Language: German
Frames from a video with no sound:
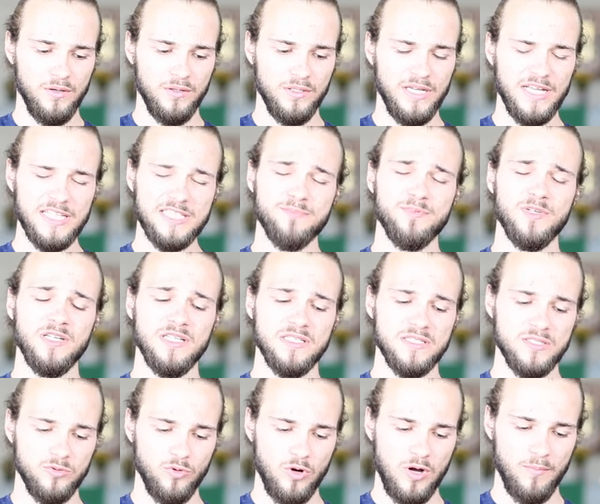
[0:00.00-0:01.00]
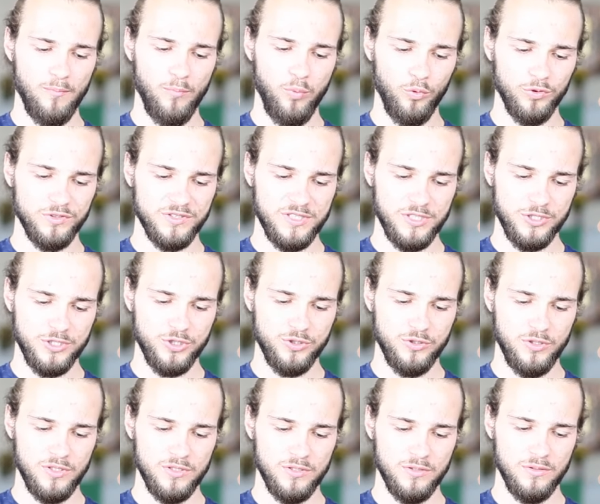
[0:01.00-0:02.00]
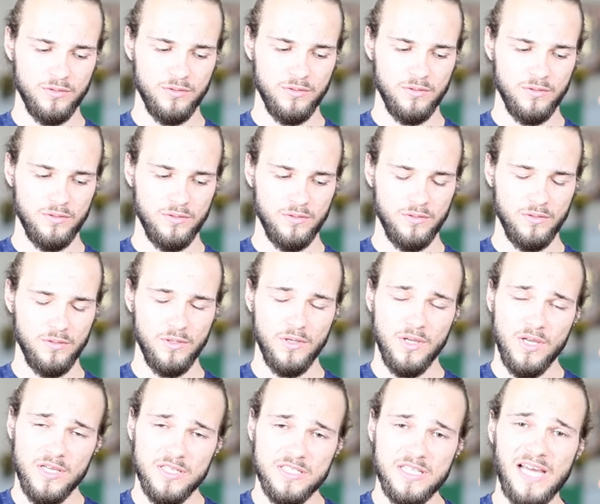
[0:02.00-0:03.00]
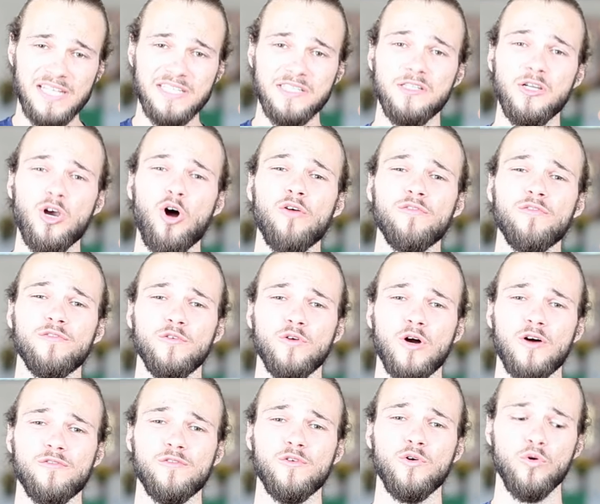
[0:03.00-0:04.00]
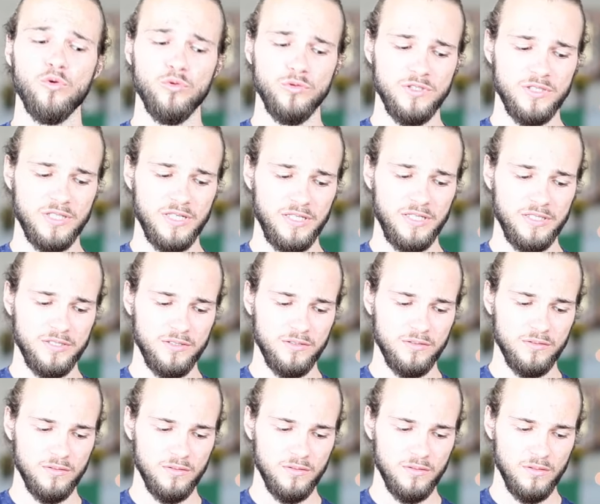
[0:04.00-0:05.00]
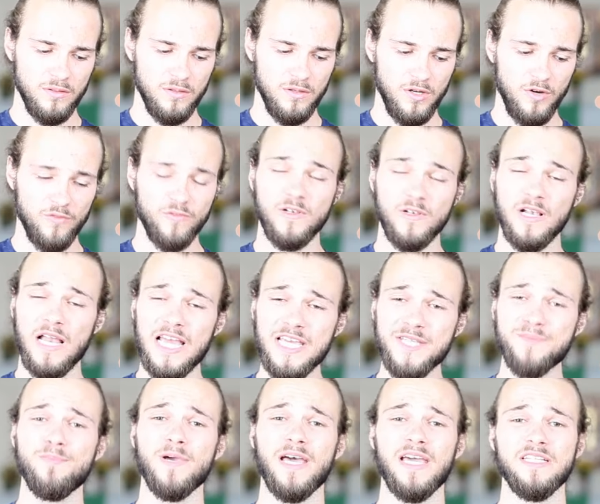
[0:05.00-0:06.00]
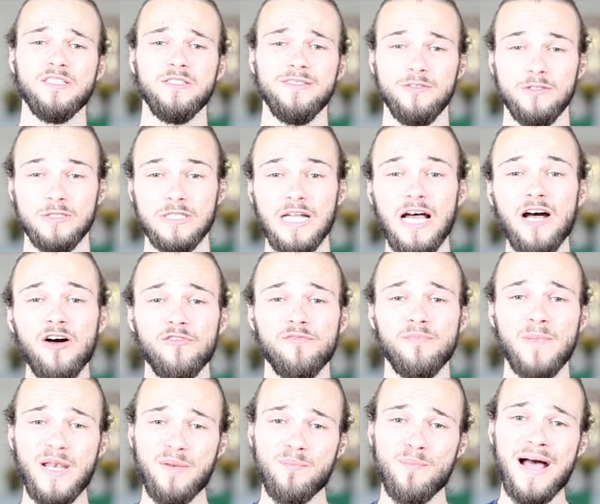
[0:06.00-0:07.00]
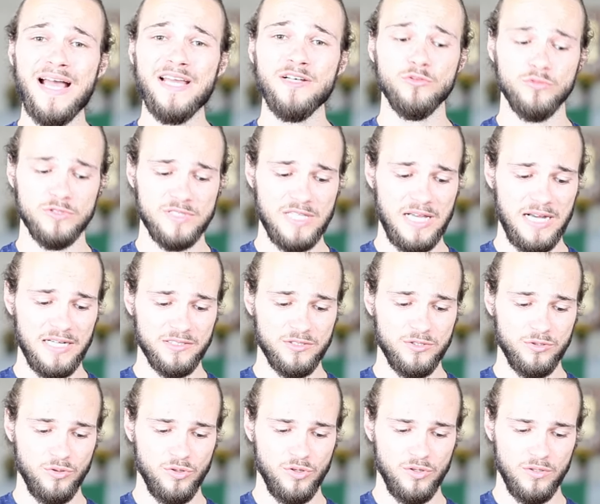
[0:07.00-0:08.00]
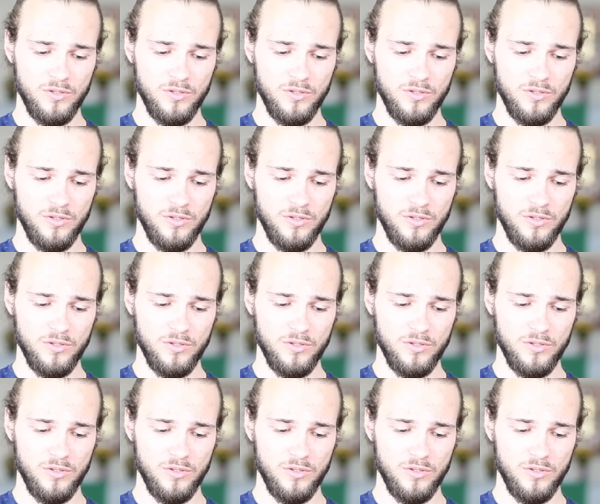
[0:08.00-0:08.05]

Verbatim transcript: Jetzt bin ich so am Boden zerstört. Ich hatte die Hoffnung auf Grundrechte auf Gleichberechtigung, darauf meine Meinung sagen zu können.